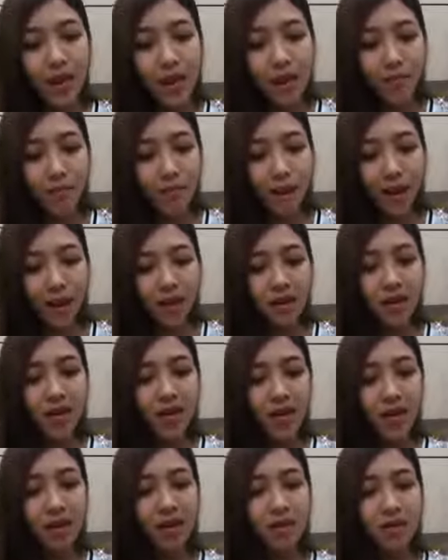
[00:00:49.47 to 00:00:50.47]
mà nó
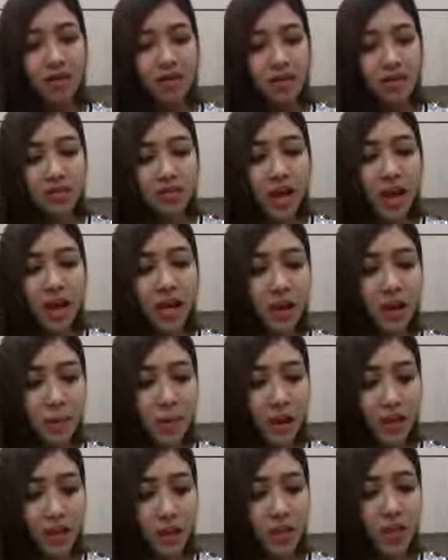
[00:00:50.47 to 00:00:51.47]
còn tập cân
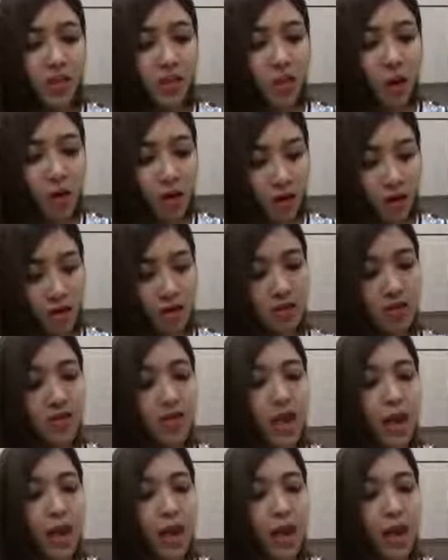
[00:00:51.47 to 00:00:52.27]
bằng nội tiết tố nữ